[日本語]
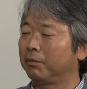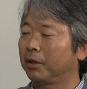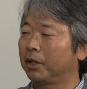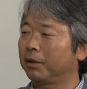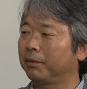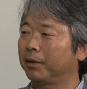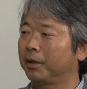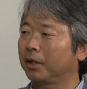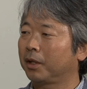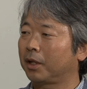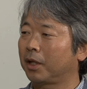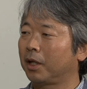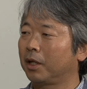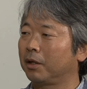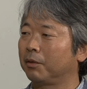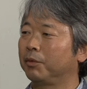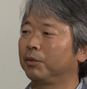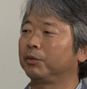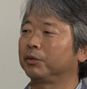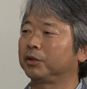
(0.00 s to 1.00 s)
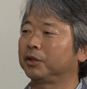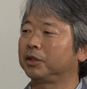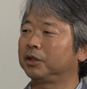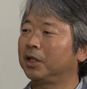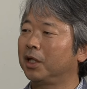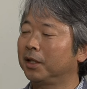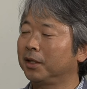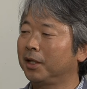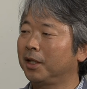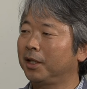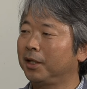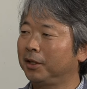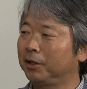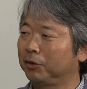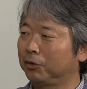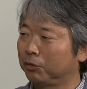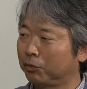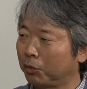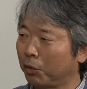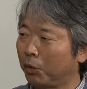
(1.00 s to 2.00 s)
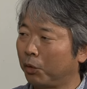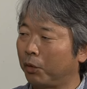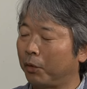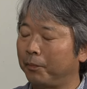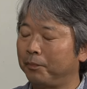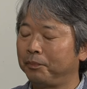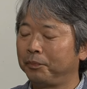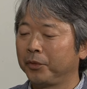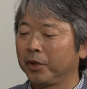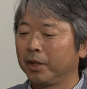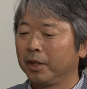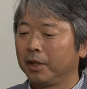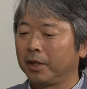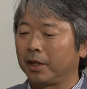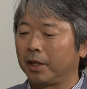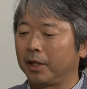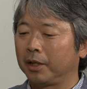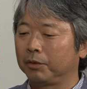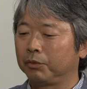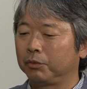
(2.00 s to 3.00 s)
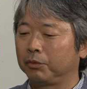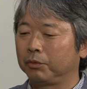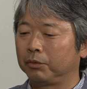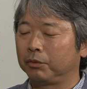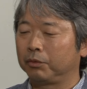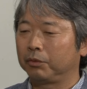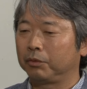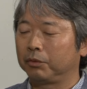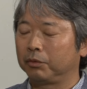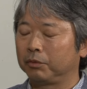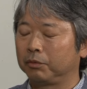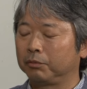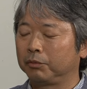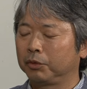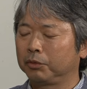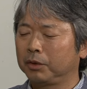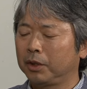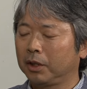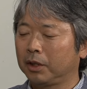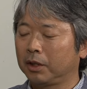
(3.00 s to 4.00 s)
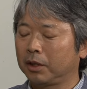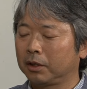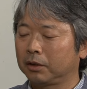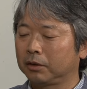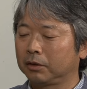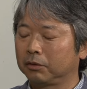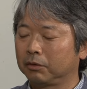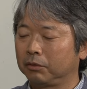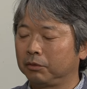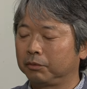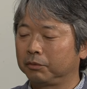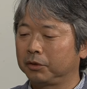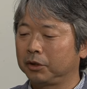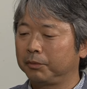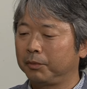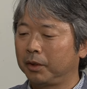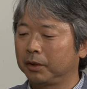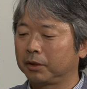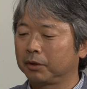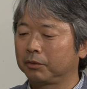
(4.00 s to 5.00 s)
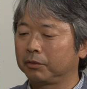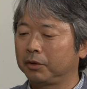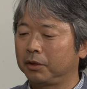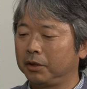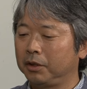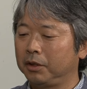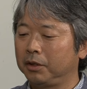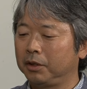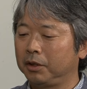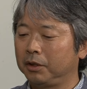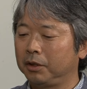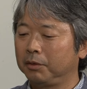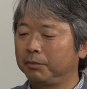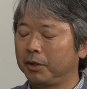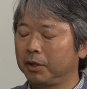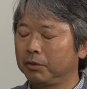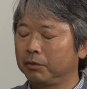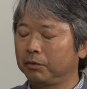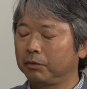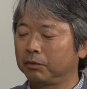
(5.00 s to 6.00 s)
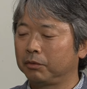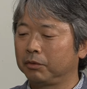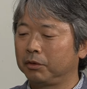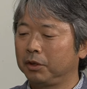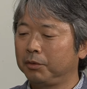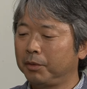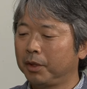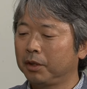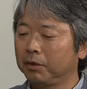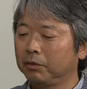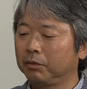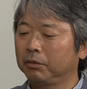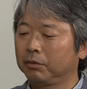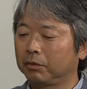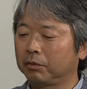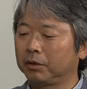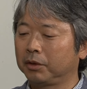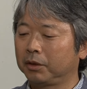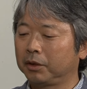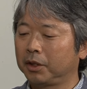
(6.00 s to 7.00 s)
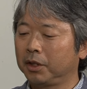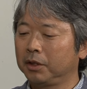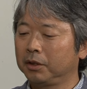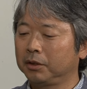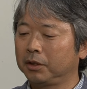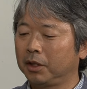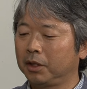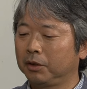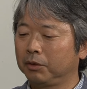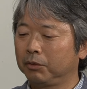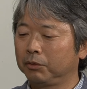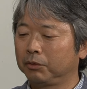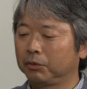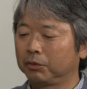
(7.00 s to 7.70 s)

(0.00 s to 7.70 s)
我々を知らないっと、僕だからその福島にあった時に今の現在の